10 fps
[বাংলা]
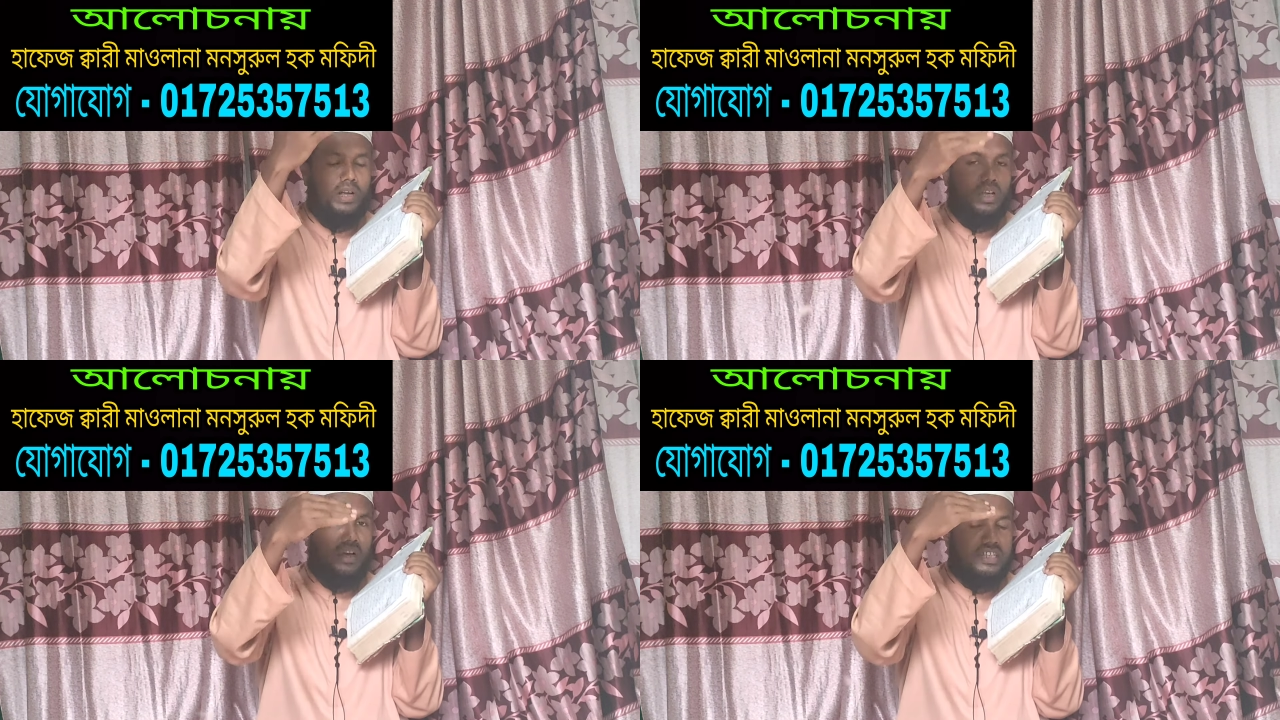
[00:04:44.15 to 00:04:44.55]

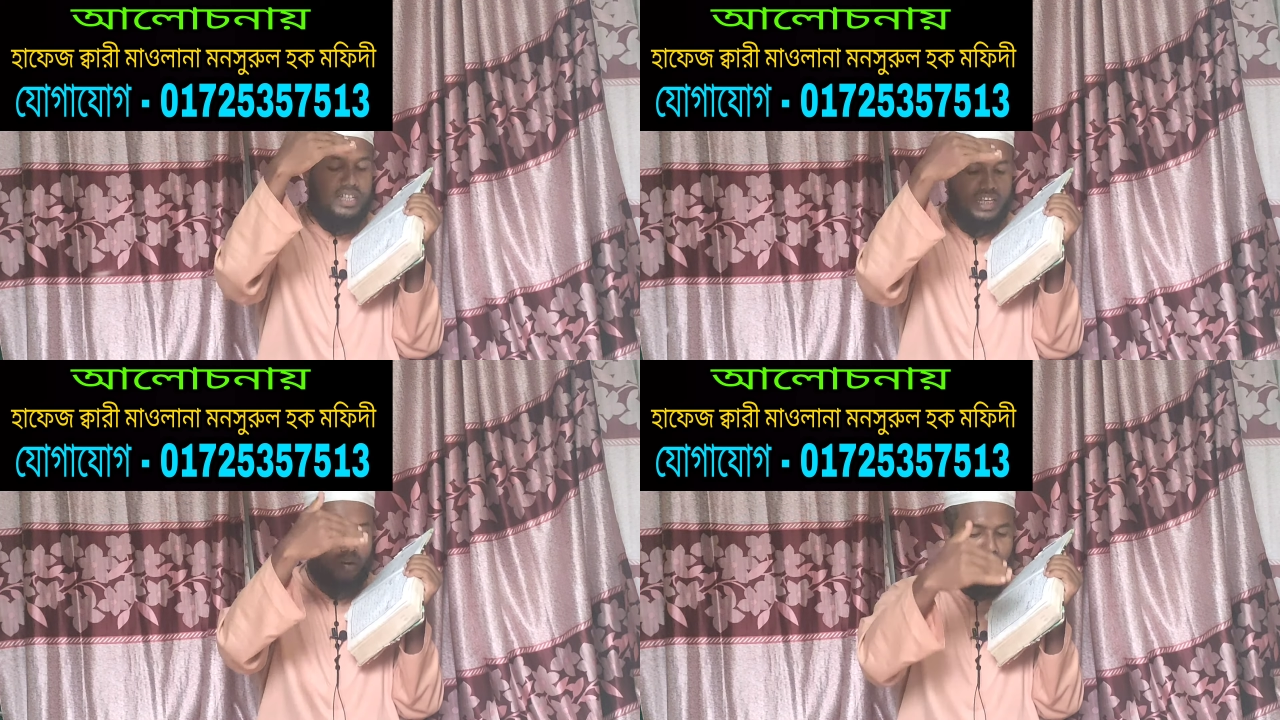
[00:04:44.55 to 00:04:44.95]
মানে
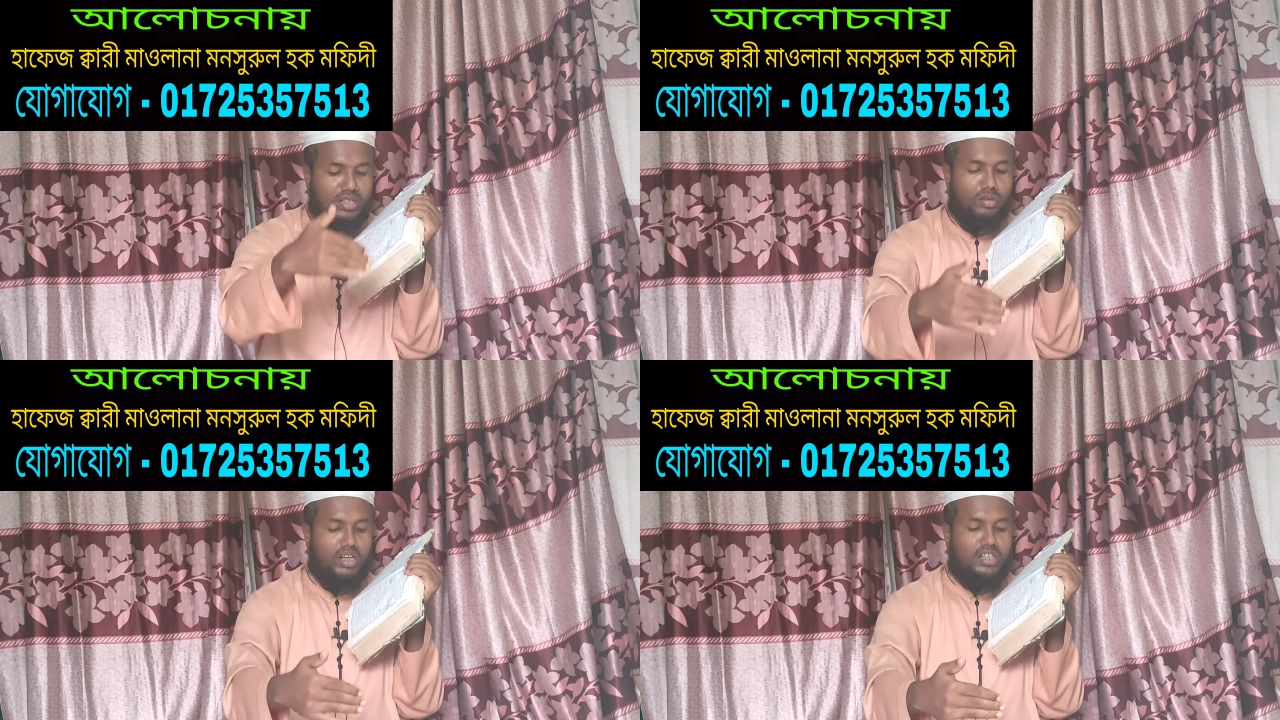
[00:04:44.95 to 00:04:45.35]
কাছে থেকেও
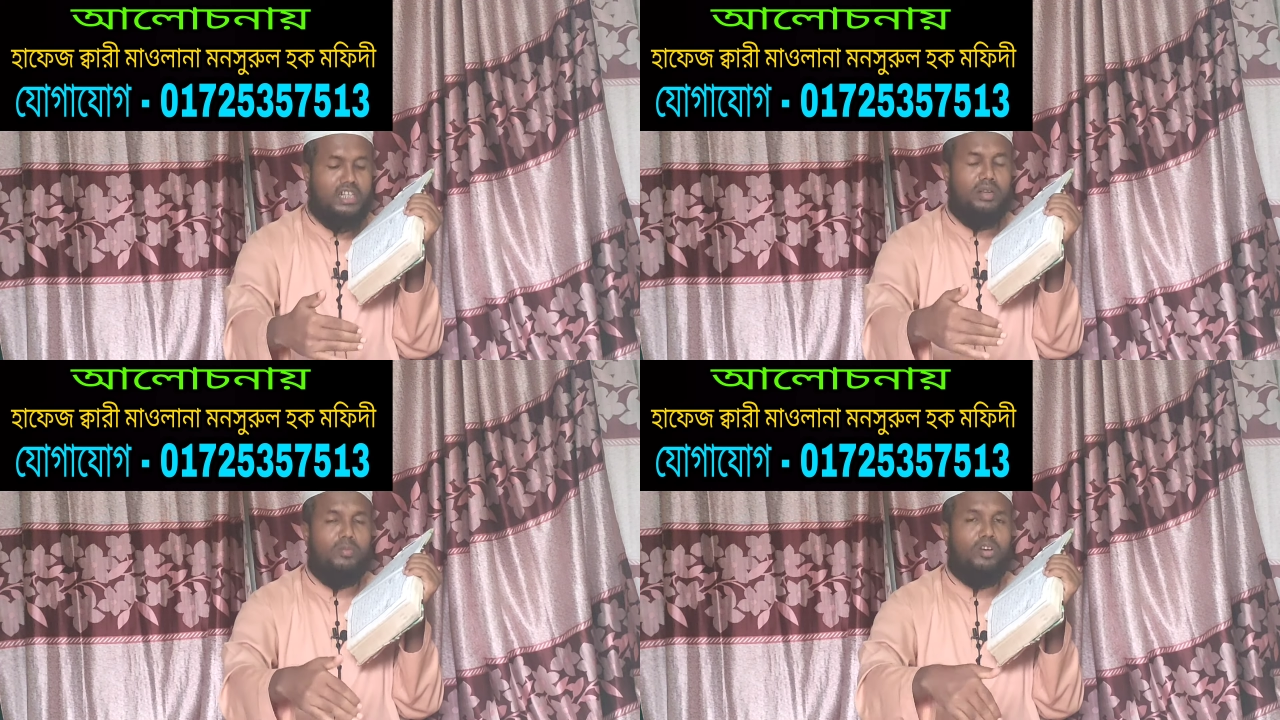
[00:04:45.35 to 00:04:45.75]
কাজ করার
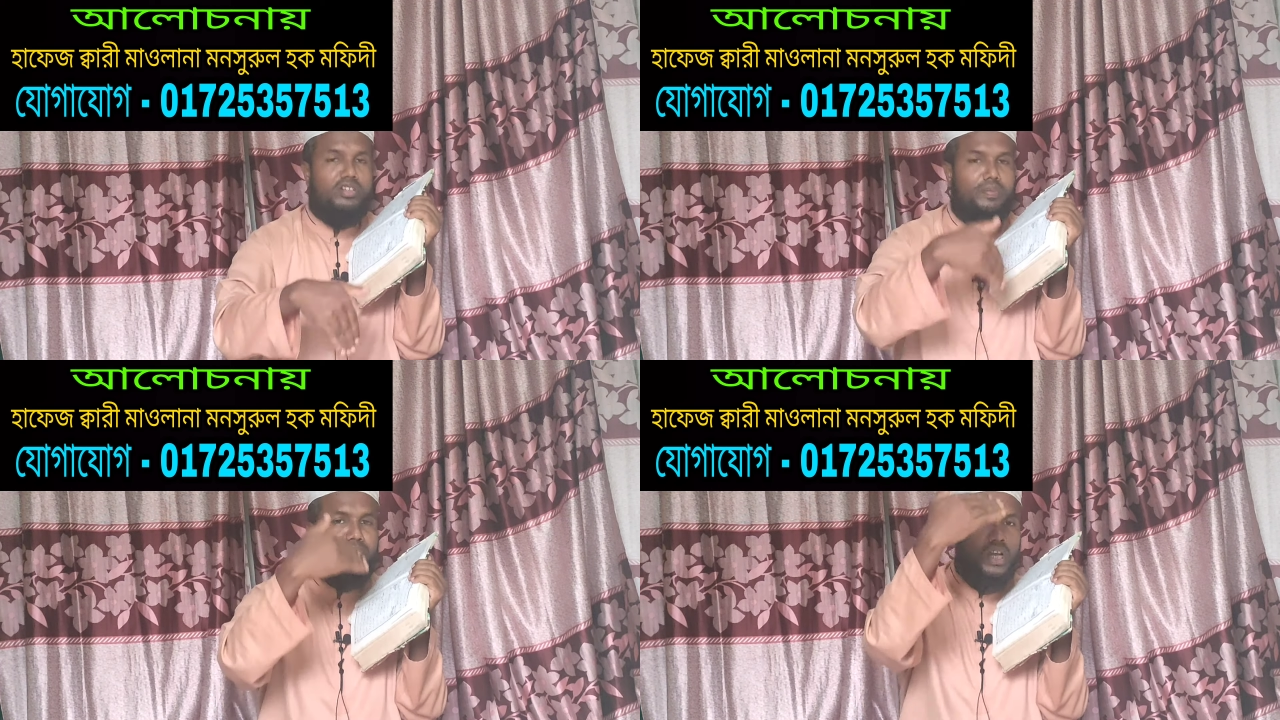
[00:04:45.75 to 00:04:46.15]
সিস্টেম রয়েছে